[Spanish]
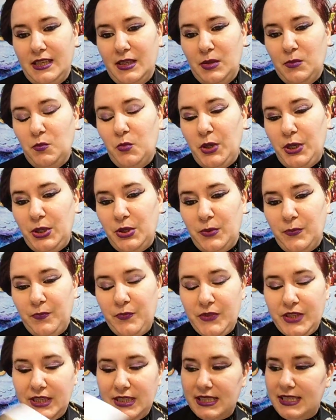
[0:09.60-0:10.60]
Bueno,
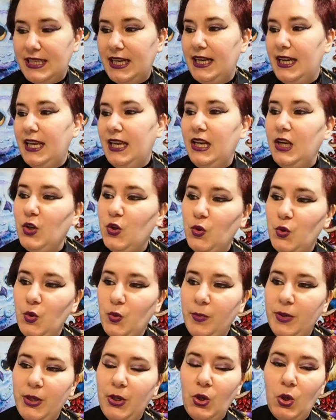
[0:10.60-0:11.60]
Chanel
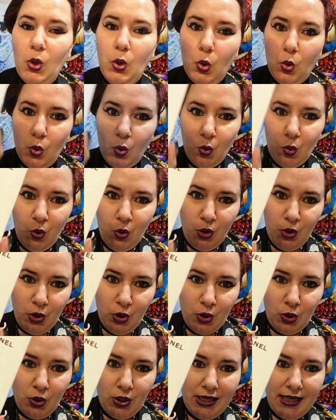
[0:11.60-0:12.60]
número
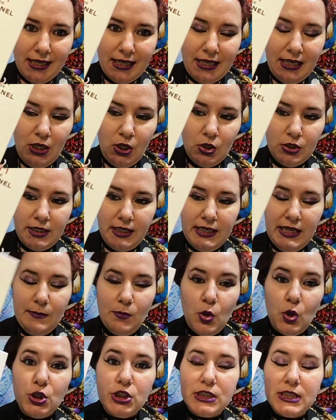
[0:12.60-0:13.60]
uno, aquí lo
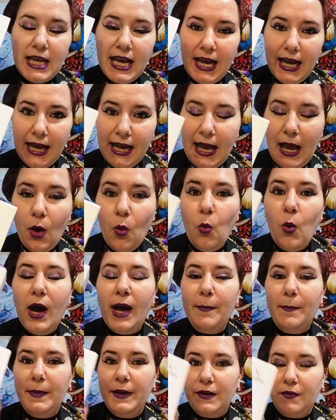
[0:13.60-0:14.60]
tenemos.
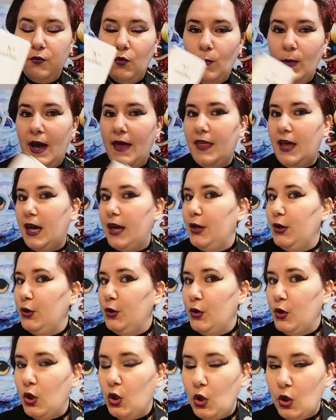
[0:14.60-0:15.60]
Agua perfumada,
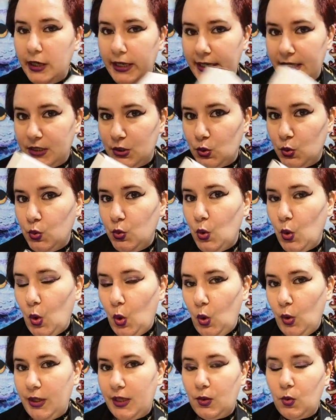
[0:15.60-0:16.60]
no es un
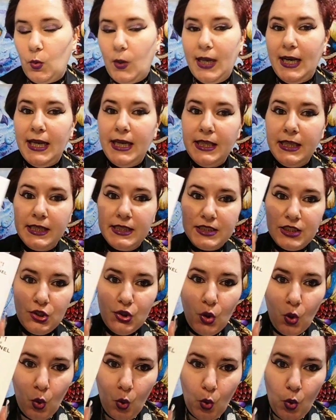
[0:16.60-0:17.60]
eau de toilette,
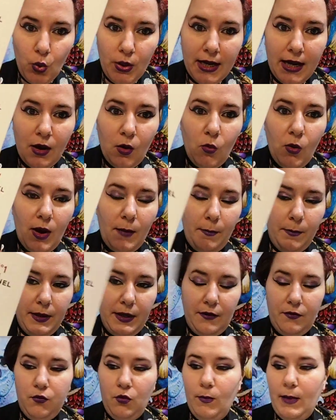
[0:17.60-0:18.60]
sino un agua
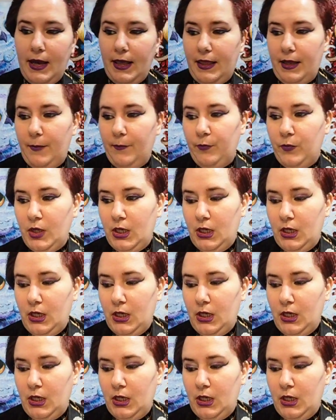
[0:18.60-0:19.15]
perfumada.